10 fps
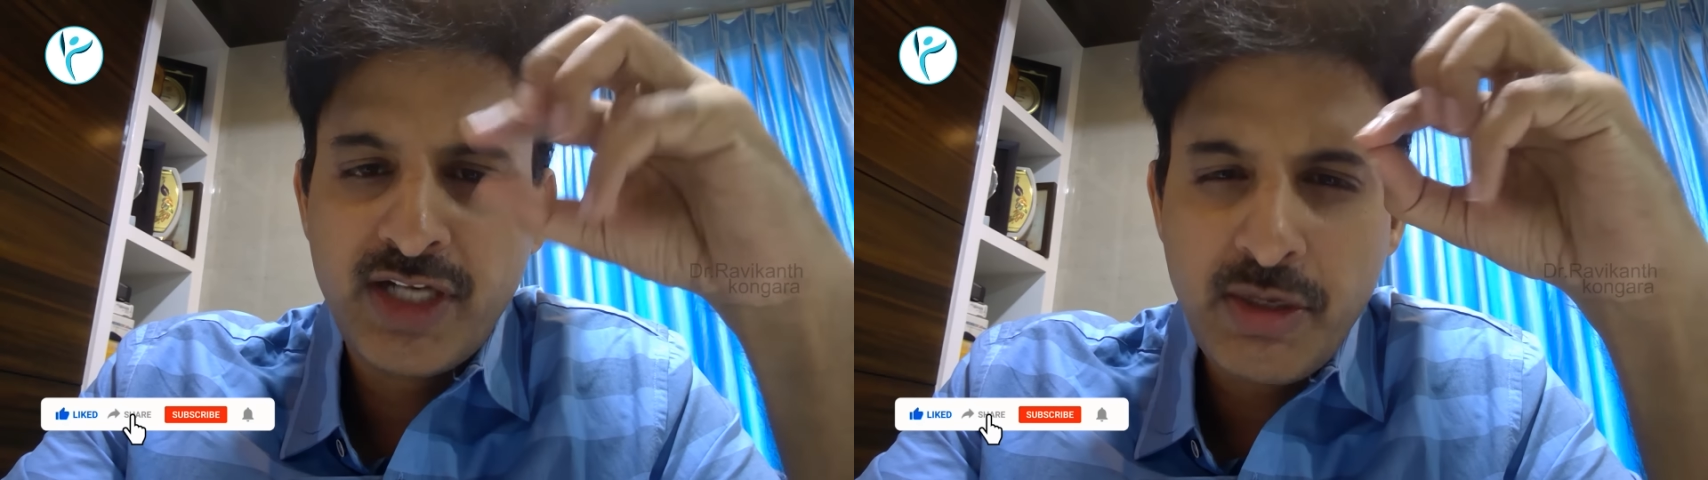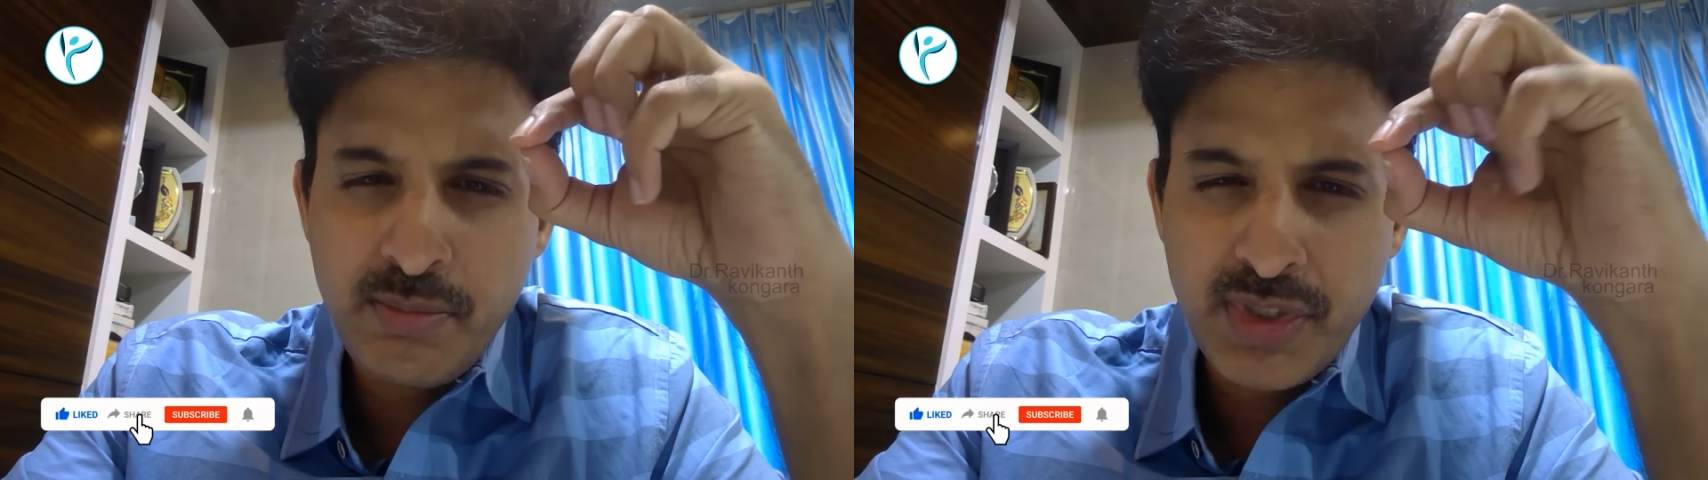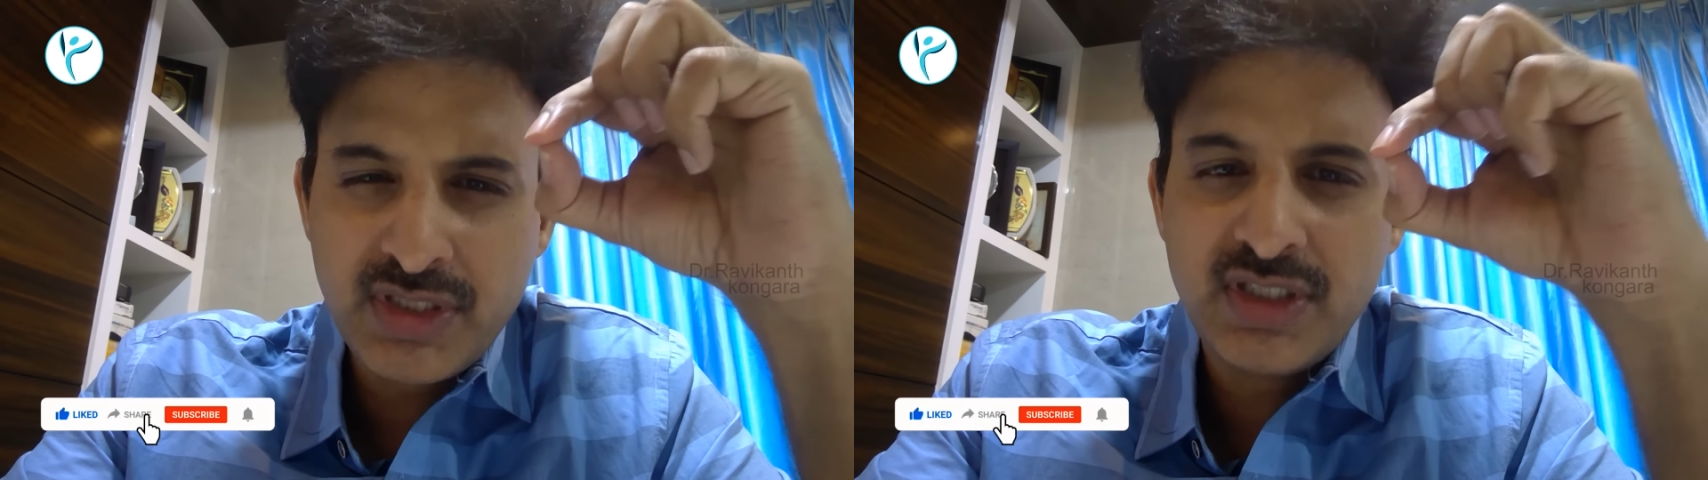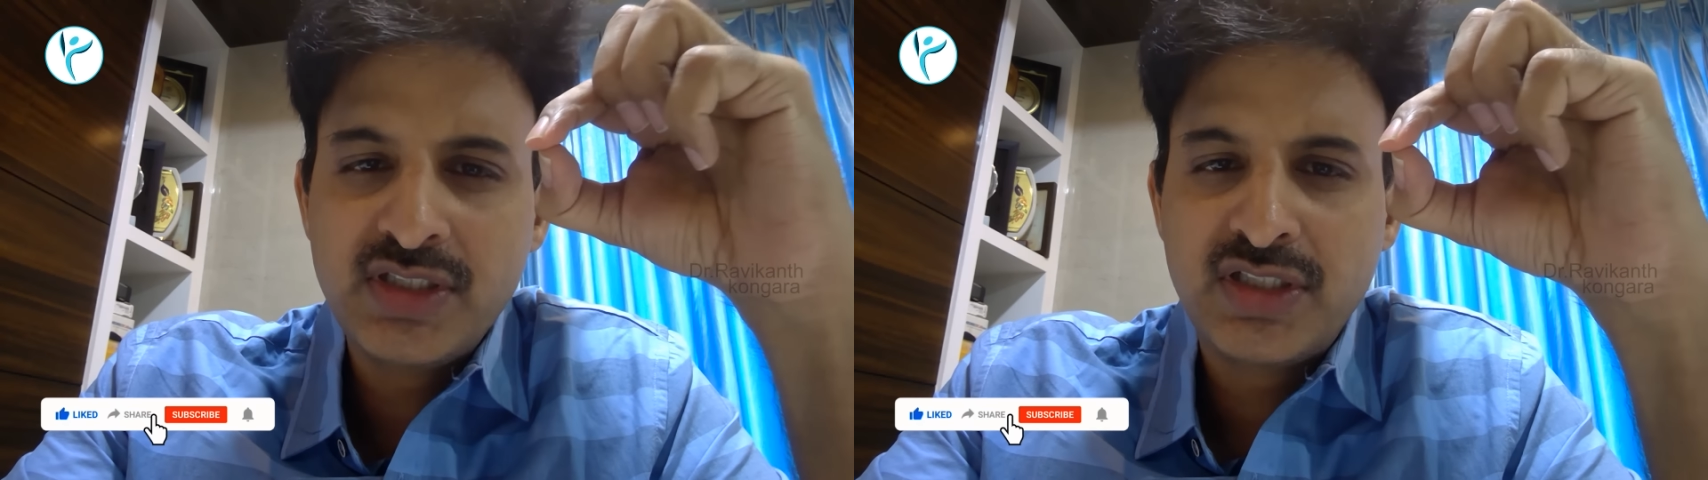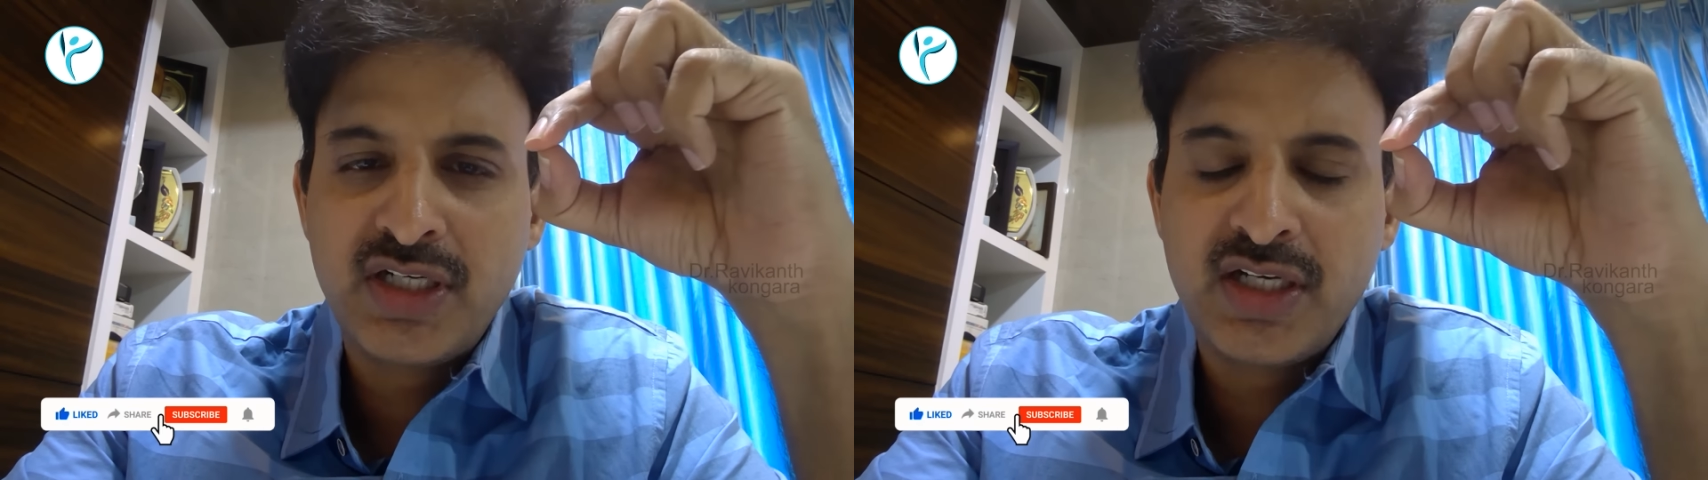టెన్
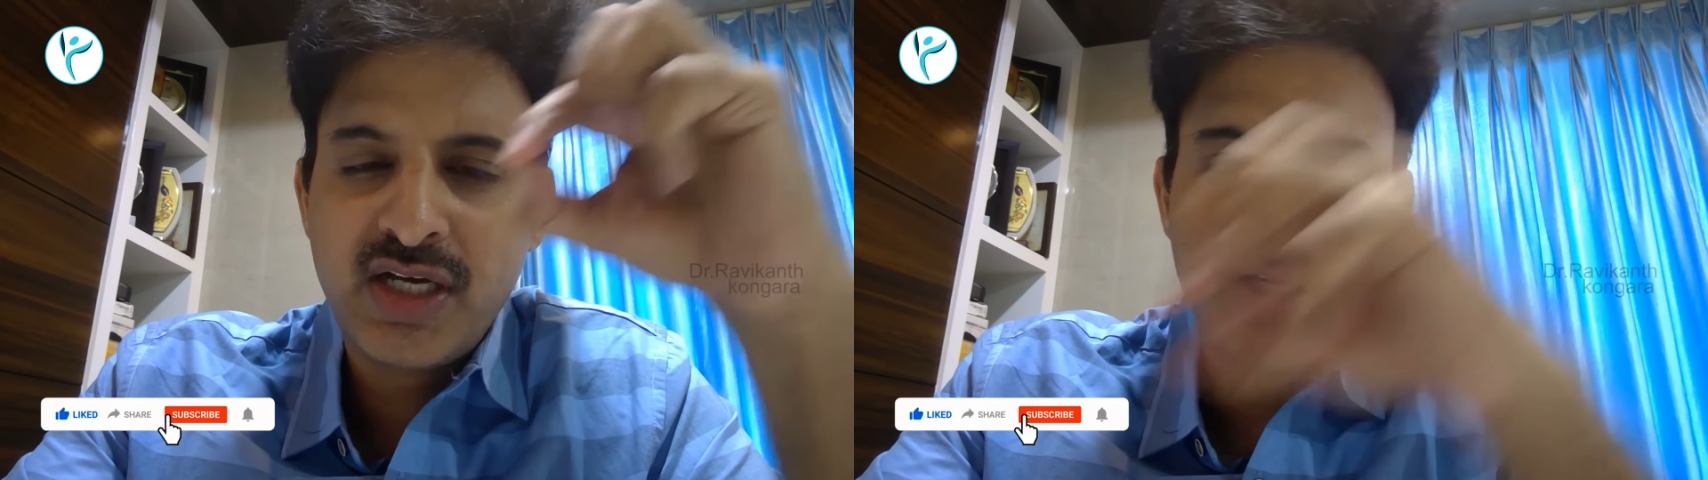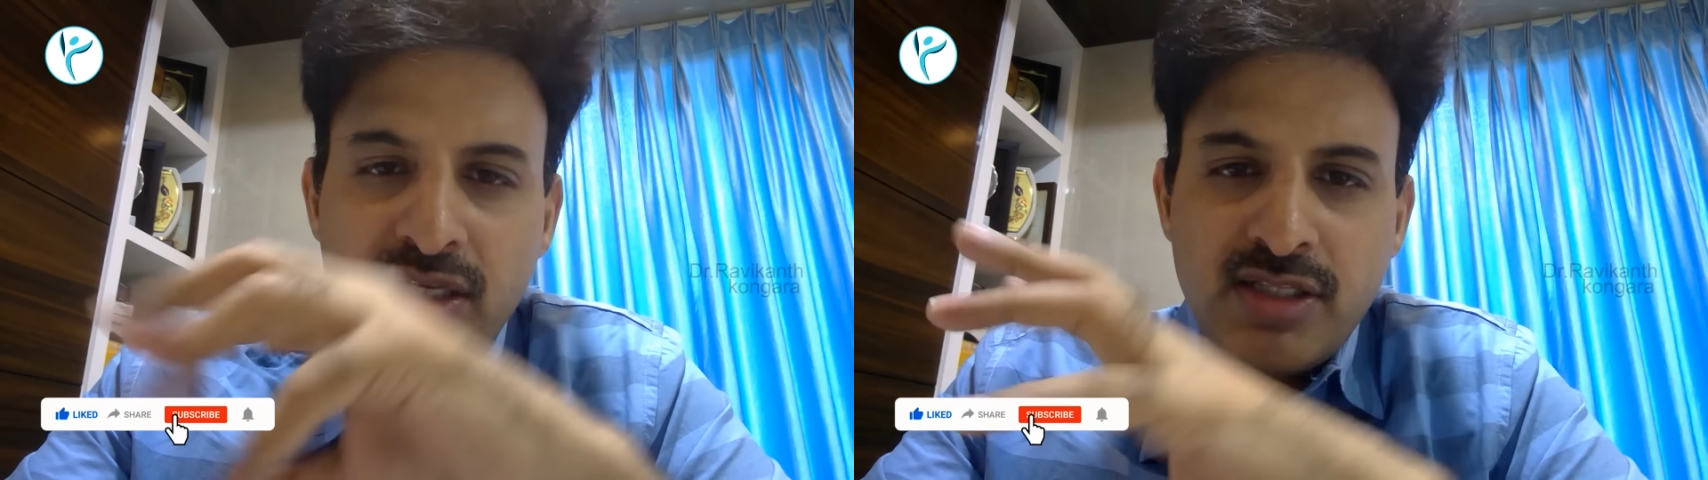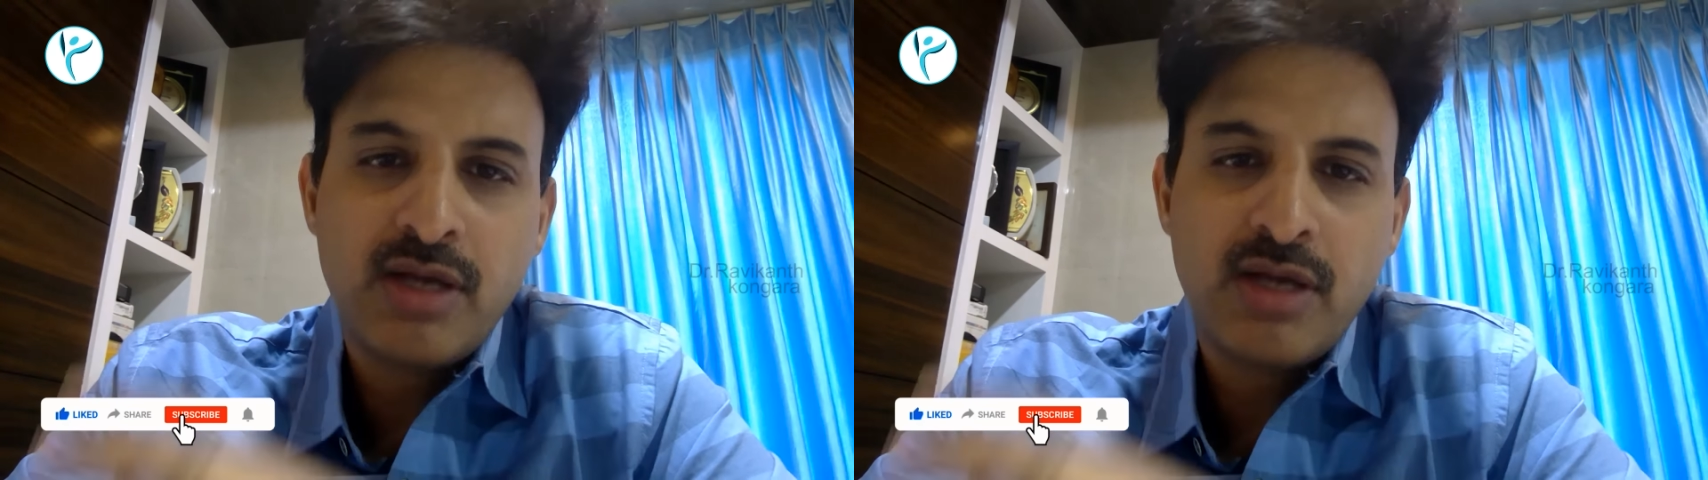పర్సెంట్ షింక్ అయినా